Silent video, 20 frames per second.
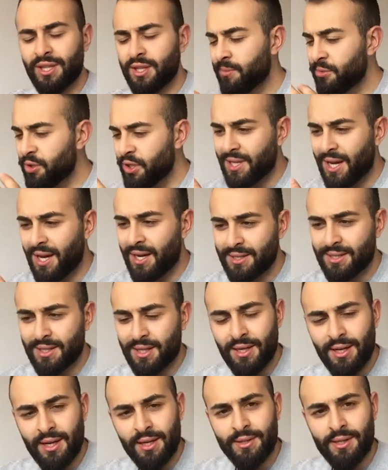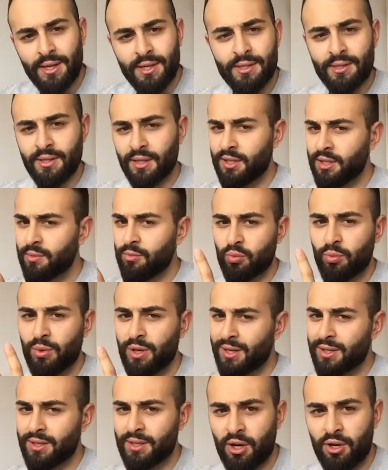nachdem du das alles gelernt hast, nachdem du
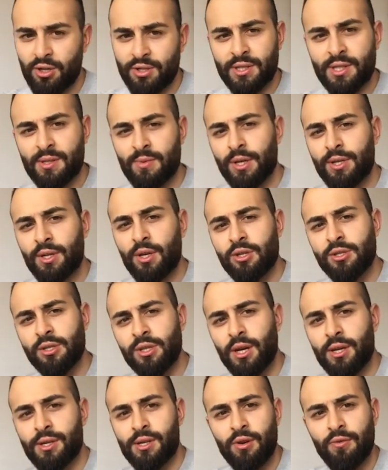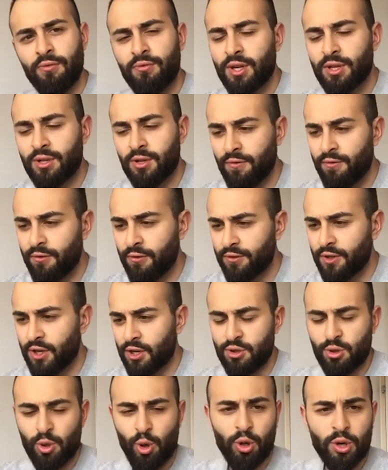1000, 2000, 3000, 4000,
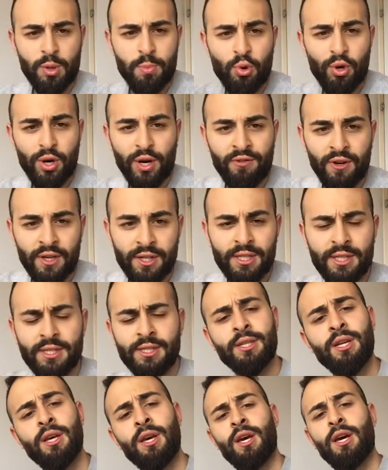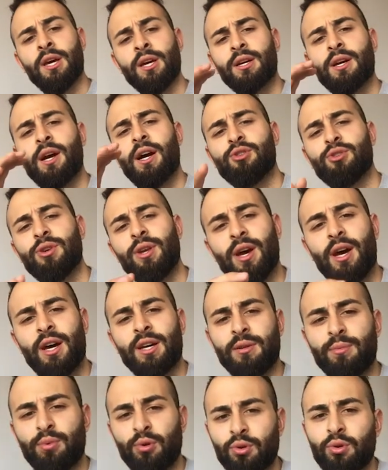5000 Euro im Monat verdienst, kannst du deine
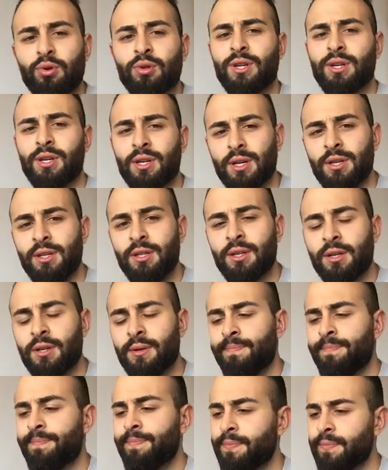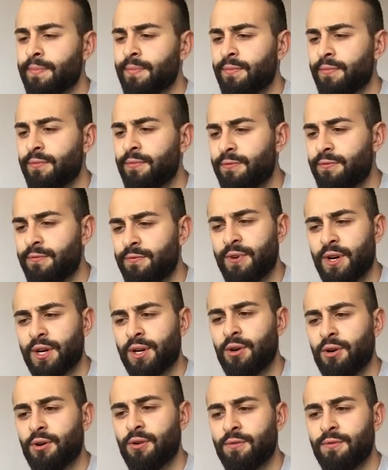eigenen Produkte kreieren,
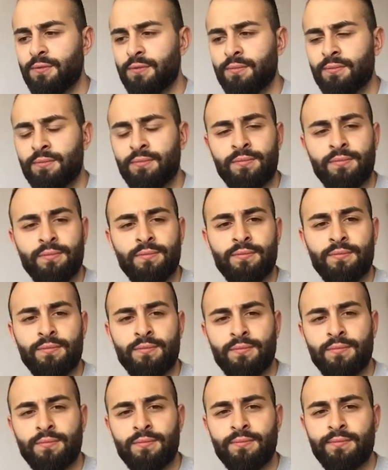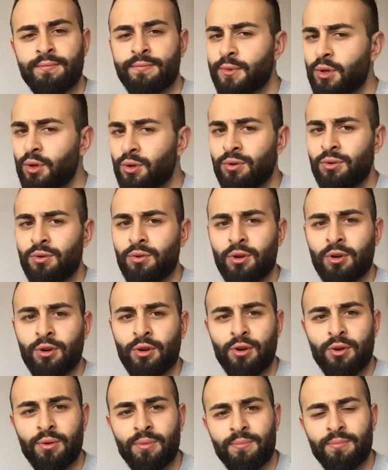verkaufen und
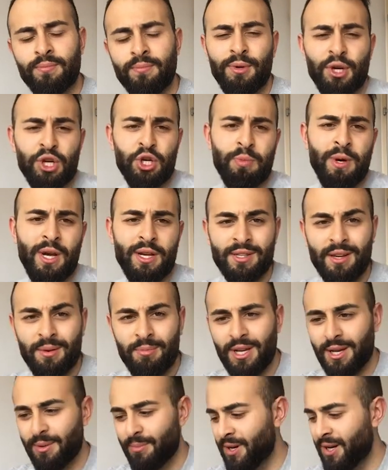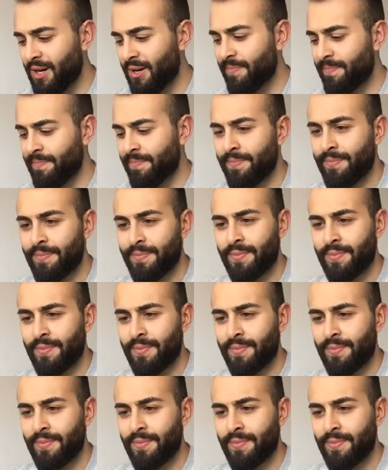noch mehr Spaß am Leben haben.